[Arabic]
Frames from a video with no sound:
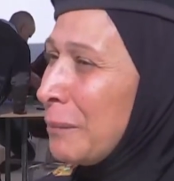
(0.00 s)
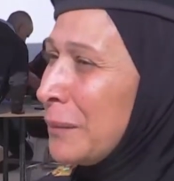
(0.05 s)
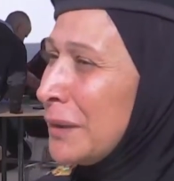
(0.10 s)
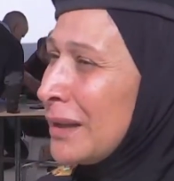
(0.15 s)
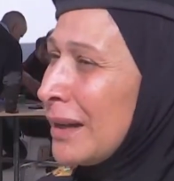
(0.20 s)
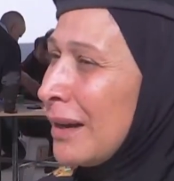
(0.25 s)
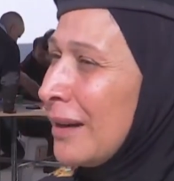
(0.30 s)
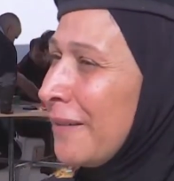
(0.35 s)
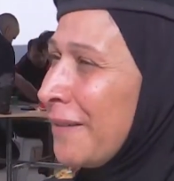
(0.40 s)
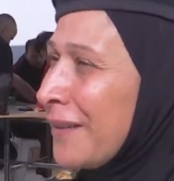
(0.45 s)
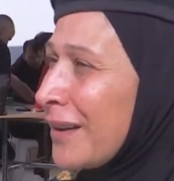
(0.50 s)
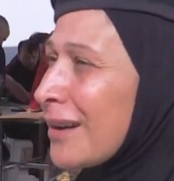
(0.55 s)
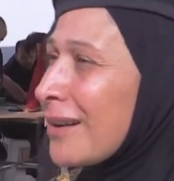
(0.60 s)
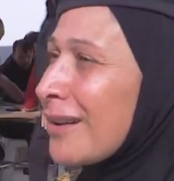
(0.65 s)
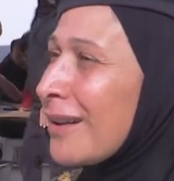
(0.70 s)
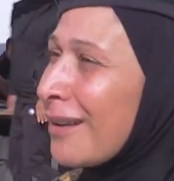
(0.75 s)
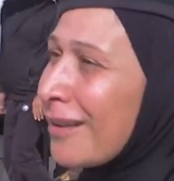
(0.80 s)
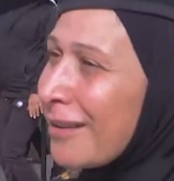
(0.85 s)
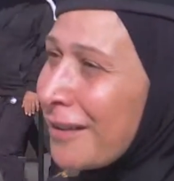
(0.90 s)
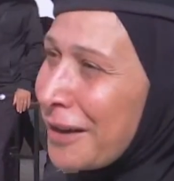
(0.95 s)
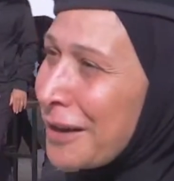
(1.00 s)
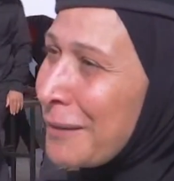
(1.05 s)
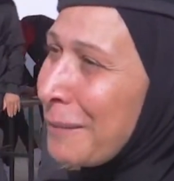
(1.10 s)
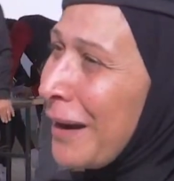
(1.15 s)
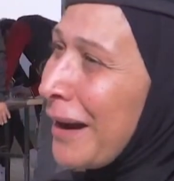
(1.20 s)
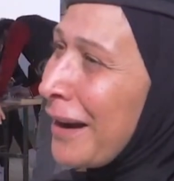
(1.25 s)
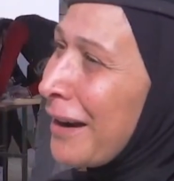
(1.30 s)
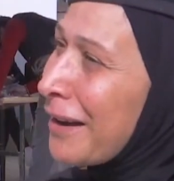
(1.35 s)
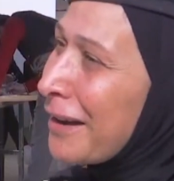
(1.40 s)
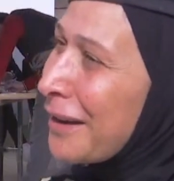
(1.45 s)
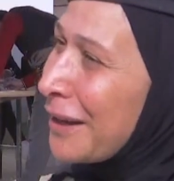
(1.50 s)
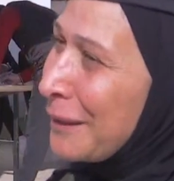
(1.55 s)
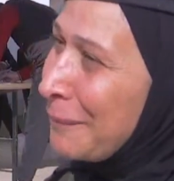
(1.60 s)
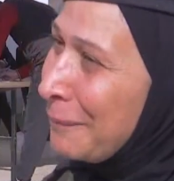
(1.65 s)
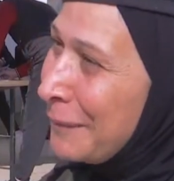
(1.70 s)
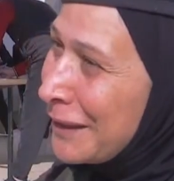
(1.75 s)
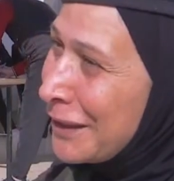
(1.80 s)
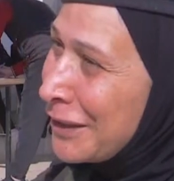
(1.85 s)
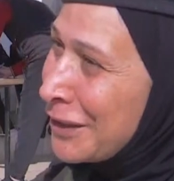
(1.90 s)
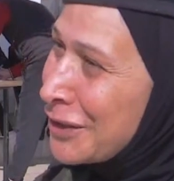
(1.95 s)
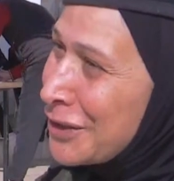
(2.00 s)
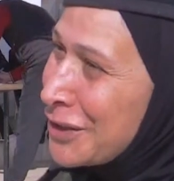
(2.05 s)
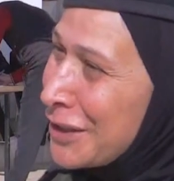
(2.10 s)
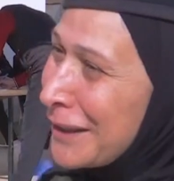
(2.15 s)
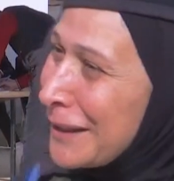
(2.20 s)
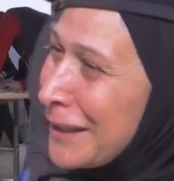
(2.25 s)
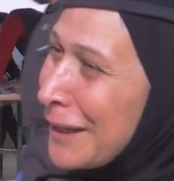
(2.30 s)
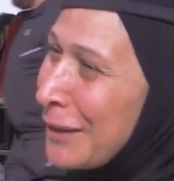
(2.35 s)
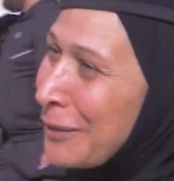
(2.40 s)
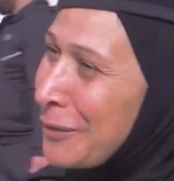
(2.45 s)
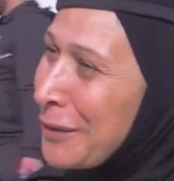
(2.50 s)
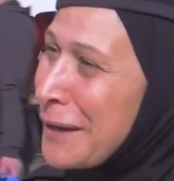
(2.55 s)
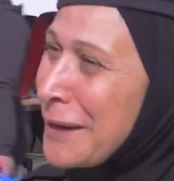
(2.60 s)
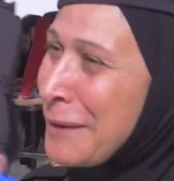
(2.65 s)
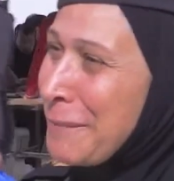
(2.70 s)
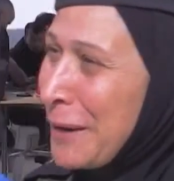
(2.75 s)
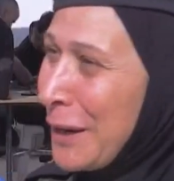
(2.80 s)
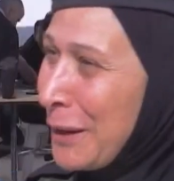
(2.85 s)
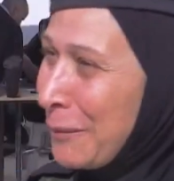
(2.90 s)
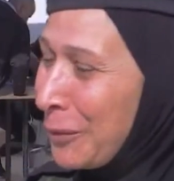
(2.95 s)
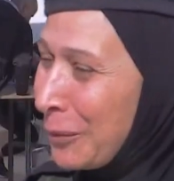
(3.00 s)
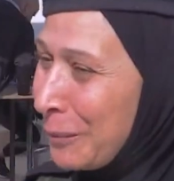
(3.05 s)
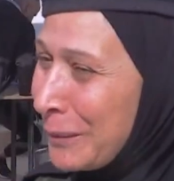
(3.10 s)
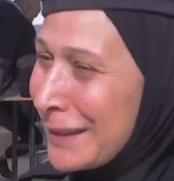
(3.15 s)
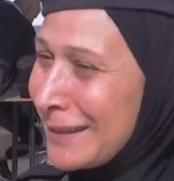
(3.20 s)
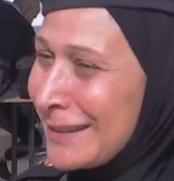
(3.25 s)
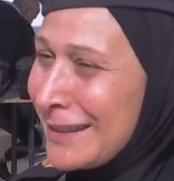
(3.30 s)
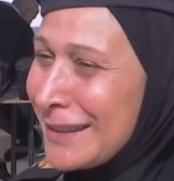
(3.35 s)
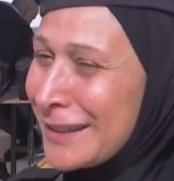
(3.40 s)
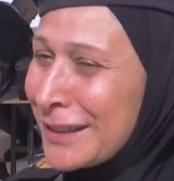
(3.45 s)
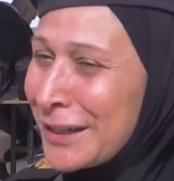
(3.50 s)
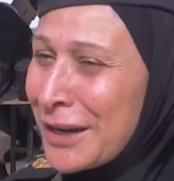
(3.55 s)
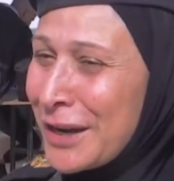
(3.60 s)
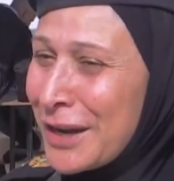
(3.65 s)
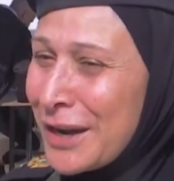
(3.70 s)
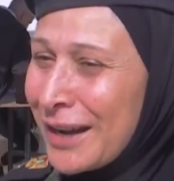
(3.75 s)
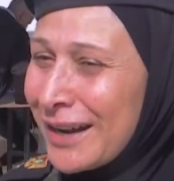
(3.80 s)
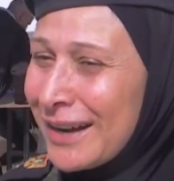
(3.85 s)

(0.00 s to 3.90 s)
من الفرق القريبه على قلبي جدا وانا بحبهم كثير